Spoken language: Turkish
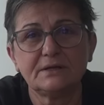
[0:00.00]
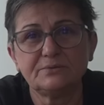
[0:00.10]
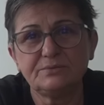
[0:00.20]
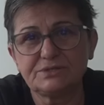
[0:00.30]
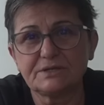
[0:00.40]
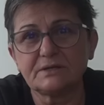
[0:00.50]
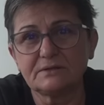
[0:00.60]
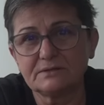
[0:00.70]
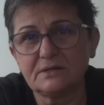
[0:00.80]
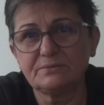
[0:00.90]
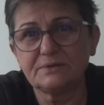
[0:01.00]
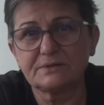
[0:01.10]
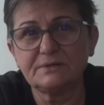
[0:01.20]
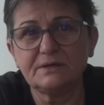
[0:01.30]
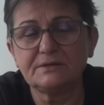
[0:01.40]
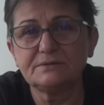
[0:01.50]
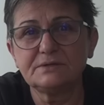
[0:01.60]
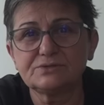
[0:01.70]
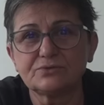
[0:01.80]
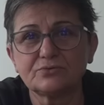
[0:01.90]
bir şekilde tabii ki eninde
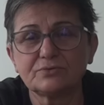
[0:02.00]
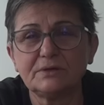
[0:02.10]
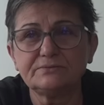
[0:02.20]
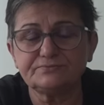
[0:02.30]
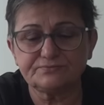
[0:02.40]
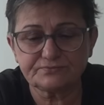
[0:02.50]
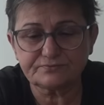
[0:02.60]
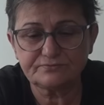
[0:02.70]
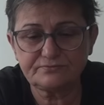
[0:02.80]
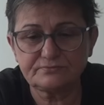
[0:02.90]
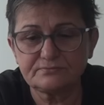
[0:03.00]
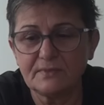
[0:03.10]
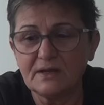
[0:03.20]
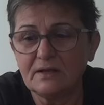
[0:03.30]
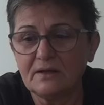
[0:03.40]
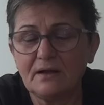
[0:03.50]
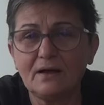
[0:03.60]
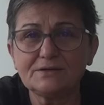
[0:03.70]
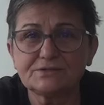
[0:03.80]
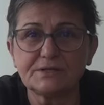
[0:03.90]
sonunda
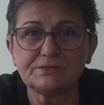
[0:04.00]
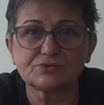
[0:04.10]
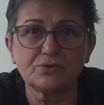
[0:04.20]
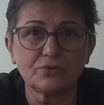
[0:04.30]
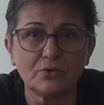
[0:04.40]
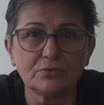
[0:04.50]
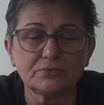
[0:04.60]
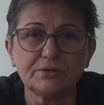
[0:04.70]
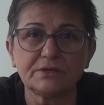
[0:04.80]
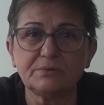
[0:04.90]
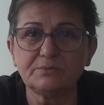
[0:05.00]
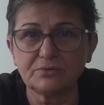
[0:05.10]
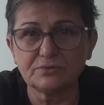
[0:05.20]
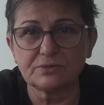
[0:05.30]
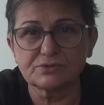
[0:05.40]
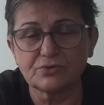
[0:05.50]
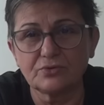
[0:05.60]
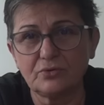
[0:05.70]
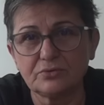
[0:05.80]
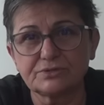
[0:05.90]
her şeyin sonu olduğu gibi bunun da sonu
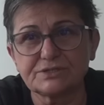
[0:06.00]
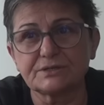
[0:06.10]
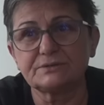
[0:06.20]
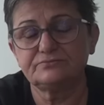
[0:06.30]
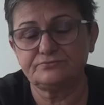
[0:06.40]
olacak.